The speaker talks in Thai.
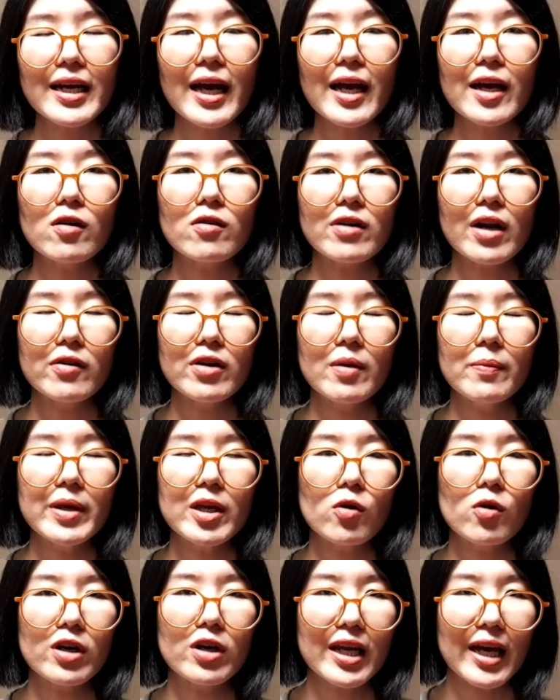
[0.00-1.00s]
งกายของเราเนี่ยมี
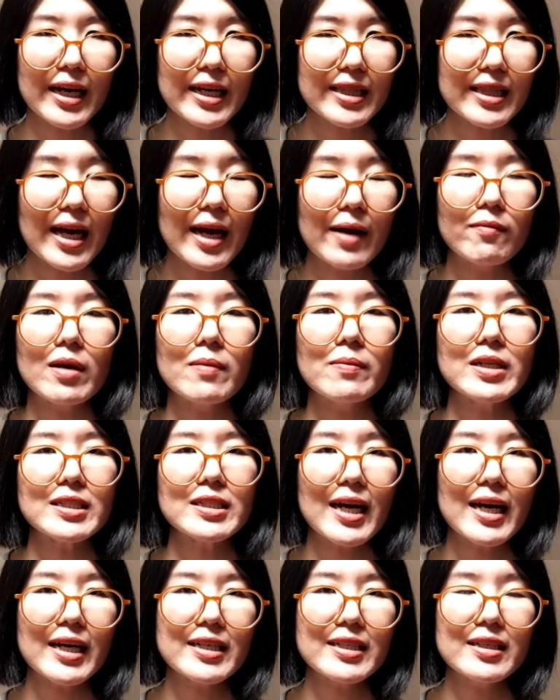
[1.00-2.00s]
กลไกตามธรรม
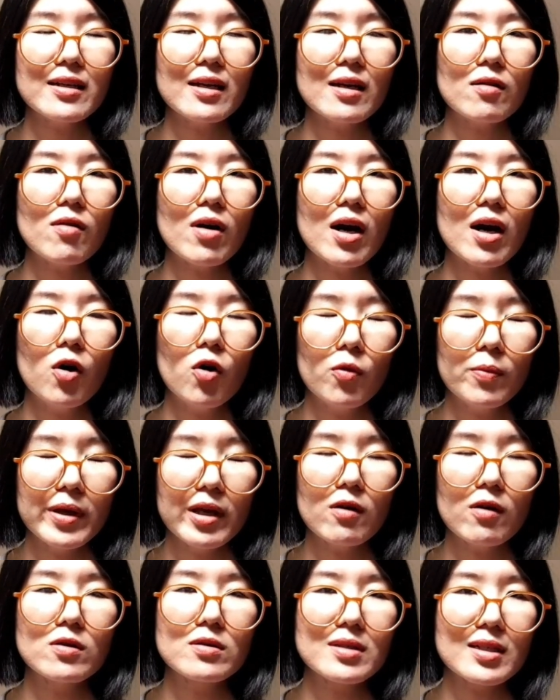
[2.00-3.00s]
ชาติที่เรียกว่าโฮมิ
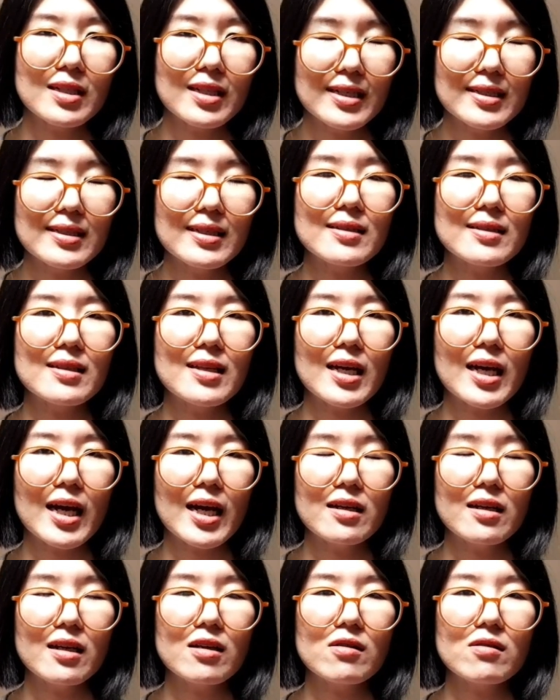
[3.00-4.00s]
โอสเตซิสนะคะ
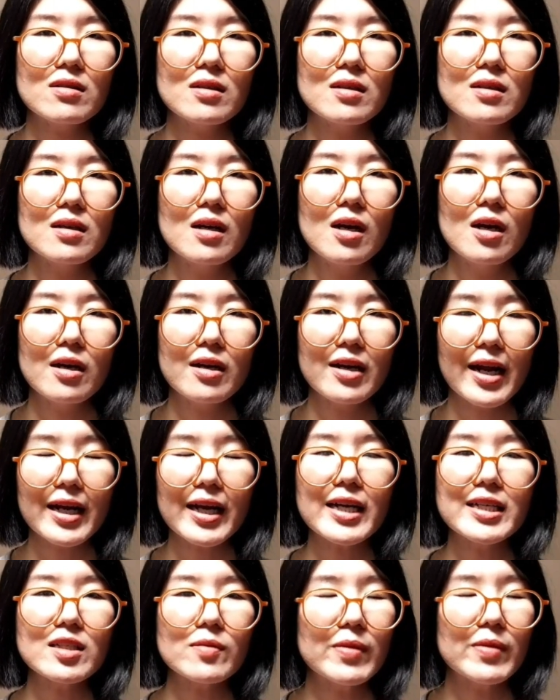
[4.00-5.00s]
นั่นก็คือร่าง
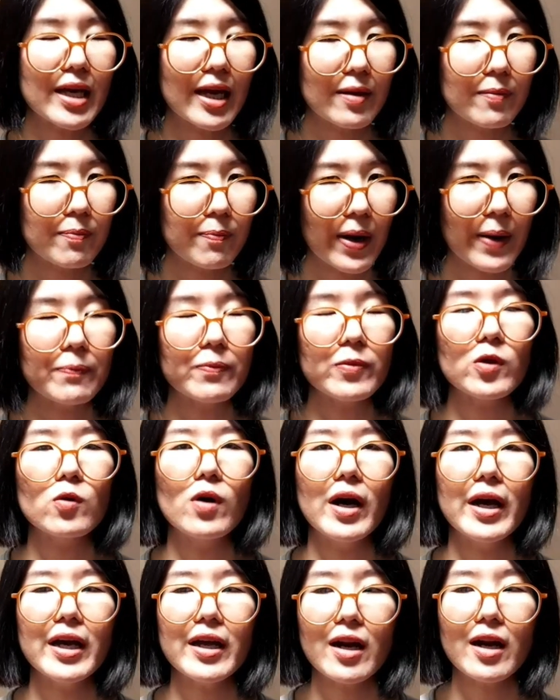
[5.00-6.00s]
กายจะมีการปรับตัว
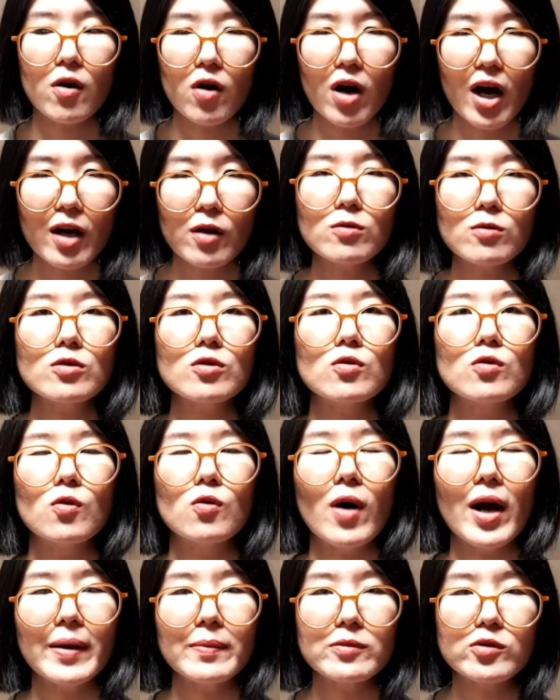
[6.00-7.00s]
ให้เราเข้าสู่
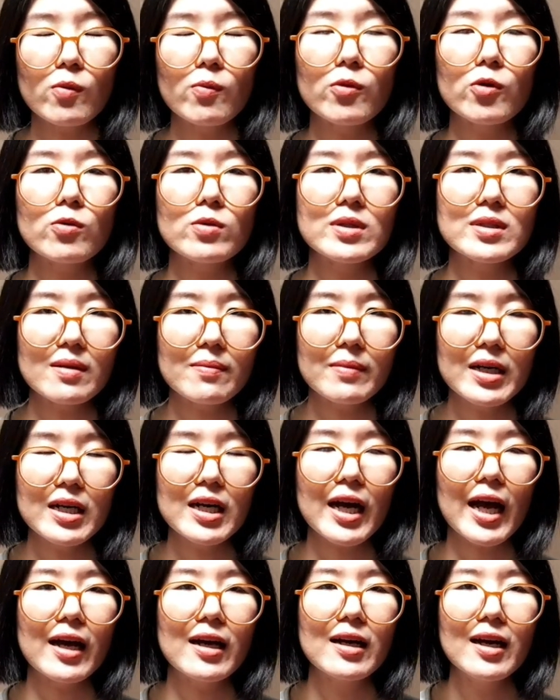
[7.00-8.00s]
ความสมดุลเสมอ
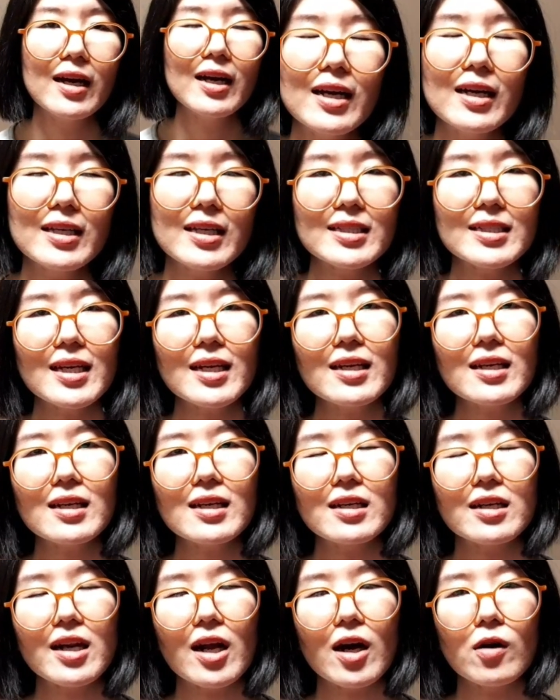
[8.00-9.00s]
ค่ะอย่างเช่นถ้า
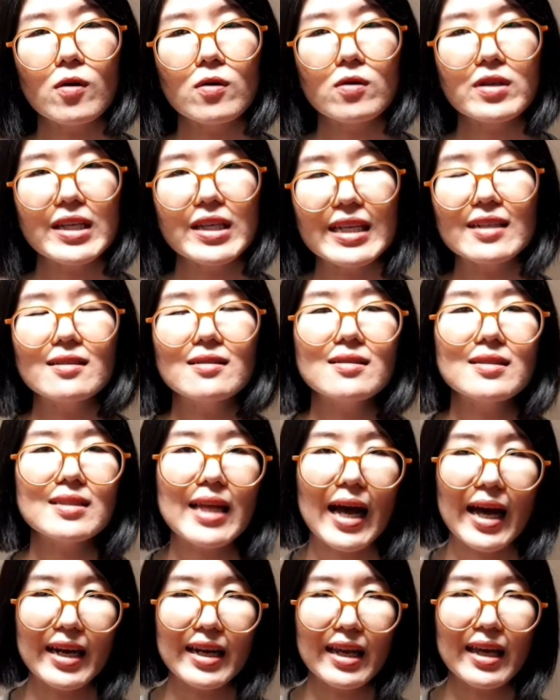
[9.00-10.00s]
เกิดเรากิน
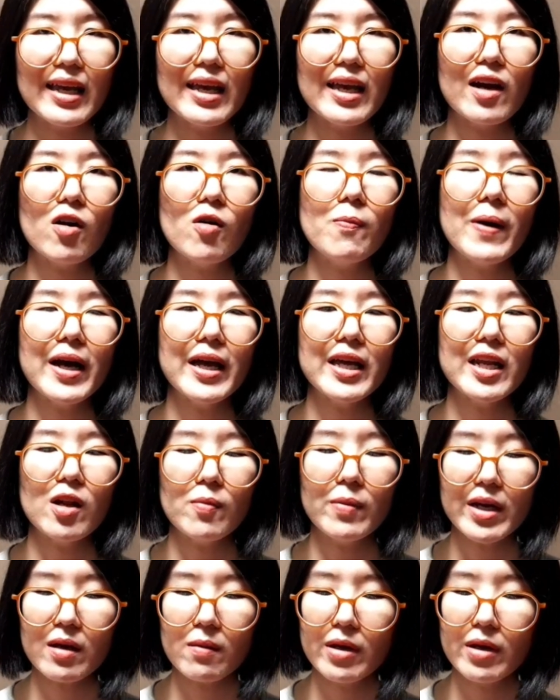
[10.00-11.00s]
สาร A เข้าไปแล้ว
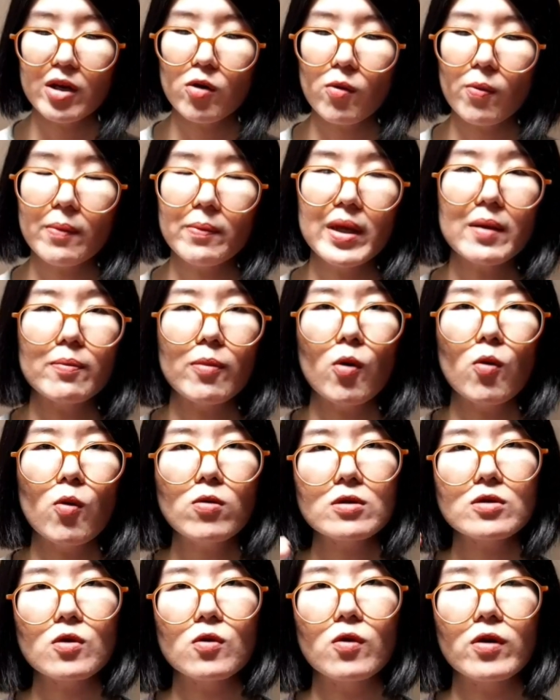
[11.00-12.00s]
มันทำให้โดปามีนพุ่ง
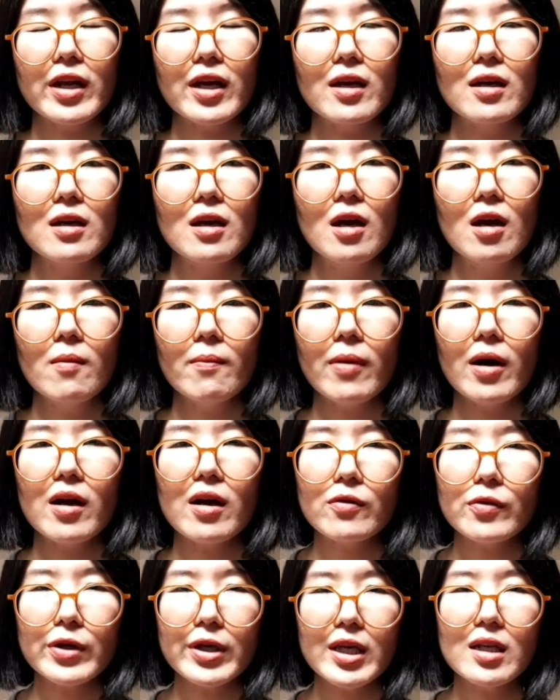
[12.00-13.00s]
สูงเนี่ยพอ
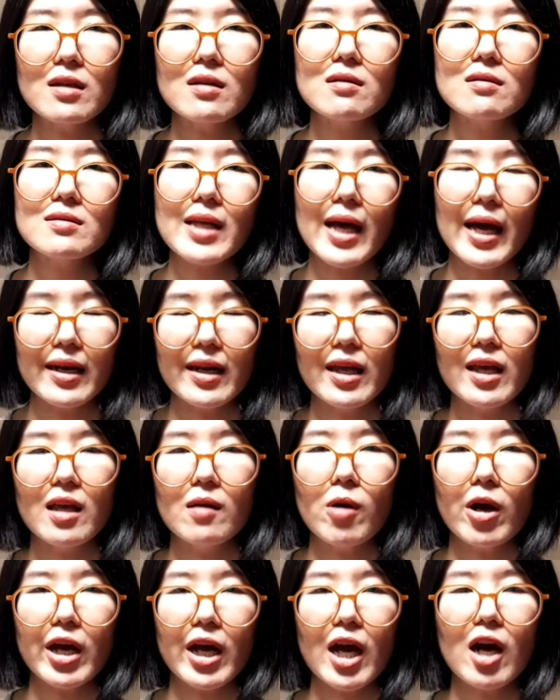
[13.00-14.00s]
เรากินสาร A
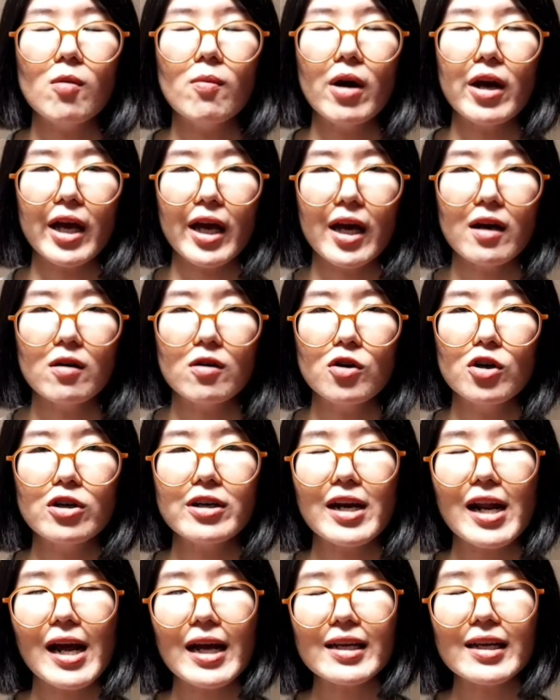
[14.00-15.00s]
บ่อยเข้าบ่อยเข้า
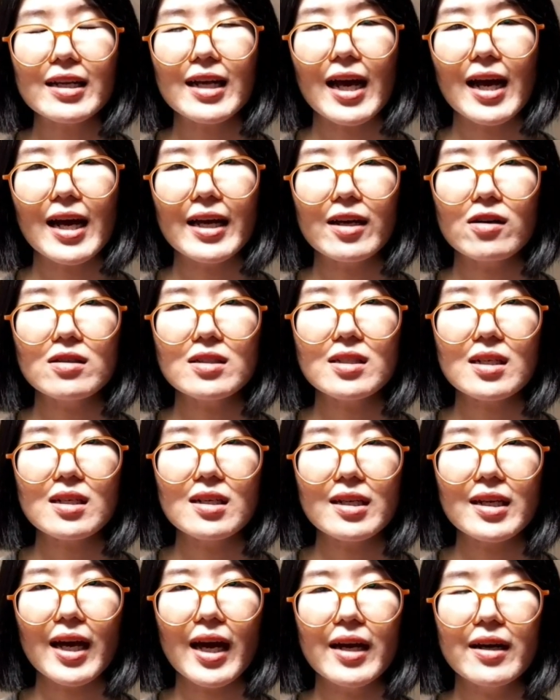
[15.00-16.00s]
ร่างกายก็จะเกิ
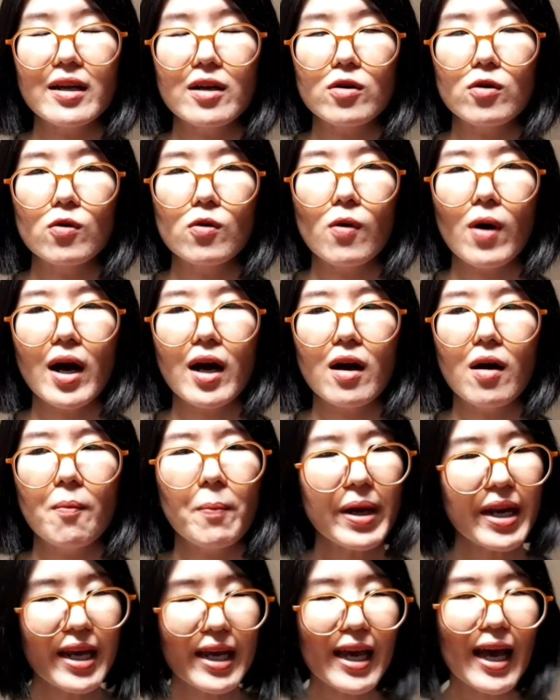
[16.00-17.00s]
ดการเรียนรู้ว่า
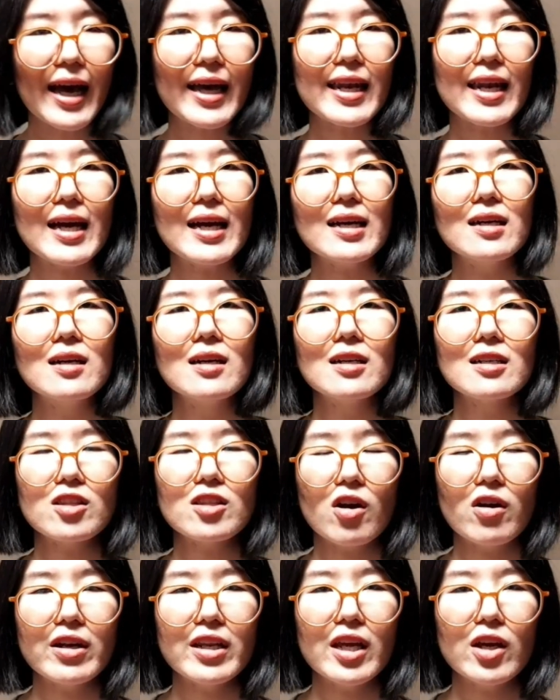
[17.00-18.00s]
ไม่ได้การละ
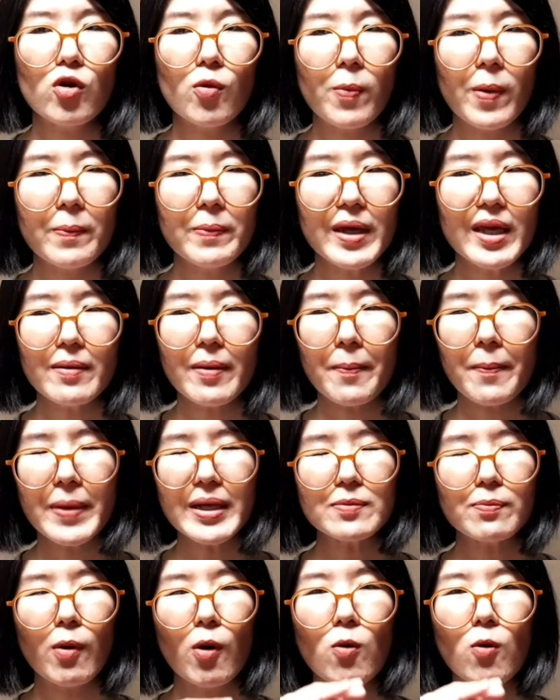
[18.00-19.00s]
ตอนนี้โดปามีนแบบมัน
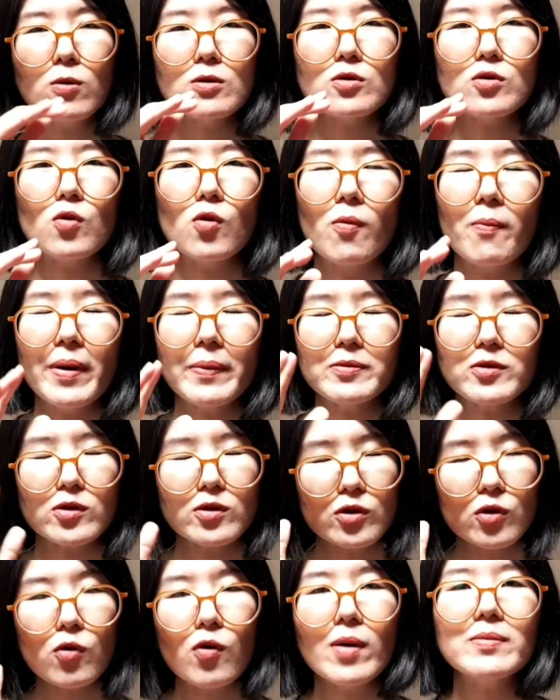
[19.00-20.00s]
พุ่งสูงแบบจน
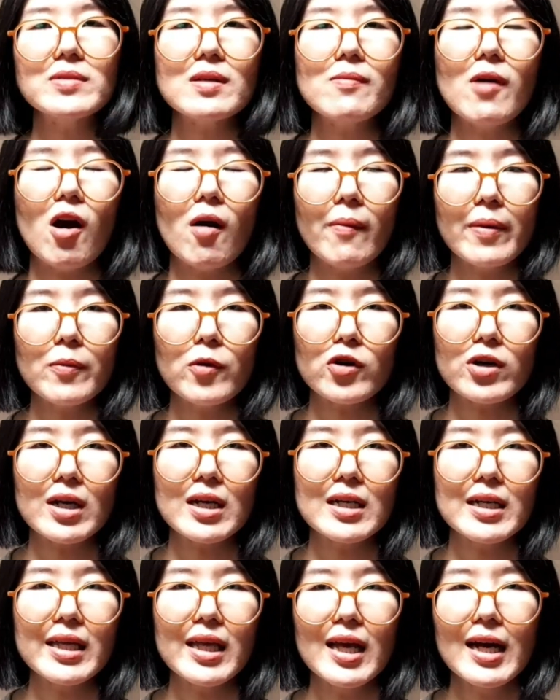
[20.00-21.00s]
ท่วมสมองไปหมดเล
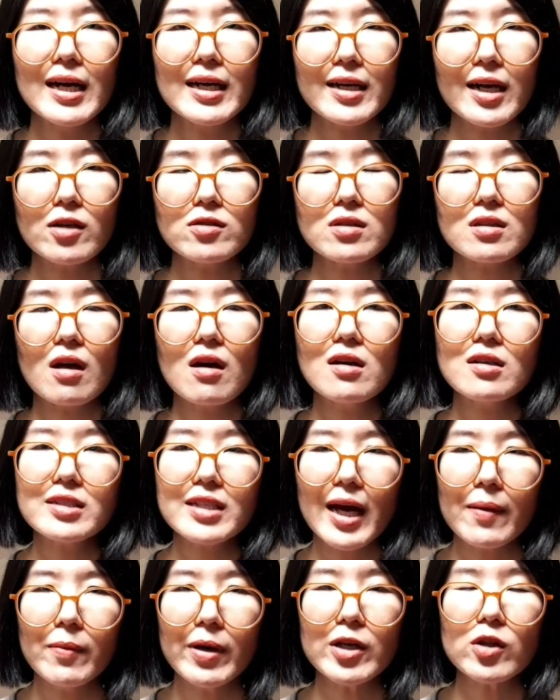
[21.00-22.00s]
ยเราจะต้อง
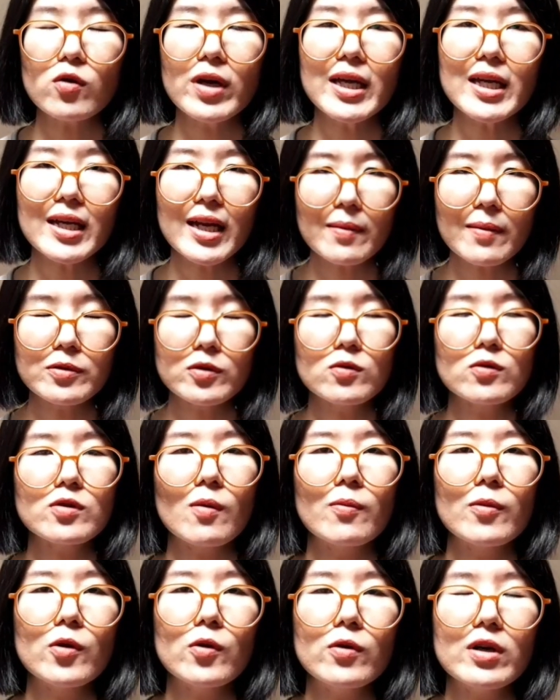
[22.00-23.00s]
ทำให้ตัวเองกลับสู่ส
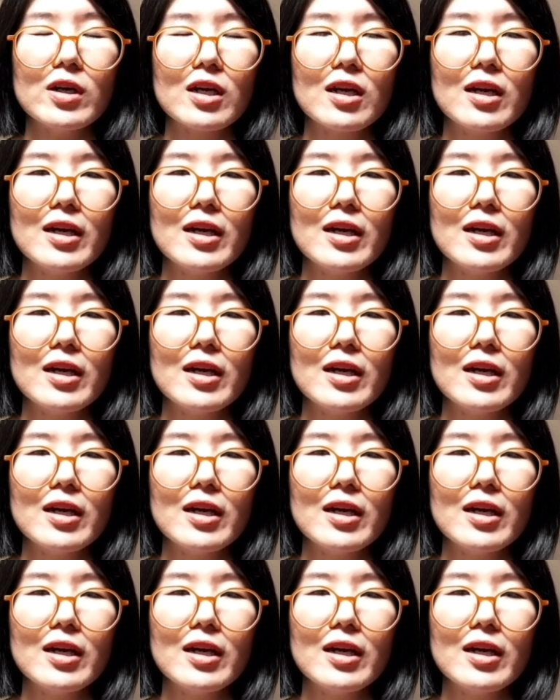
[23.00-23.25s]
มดุล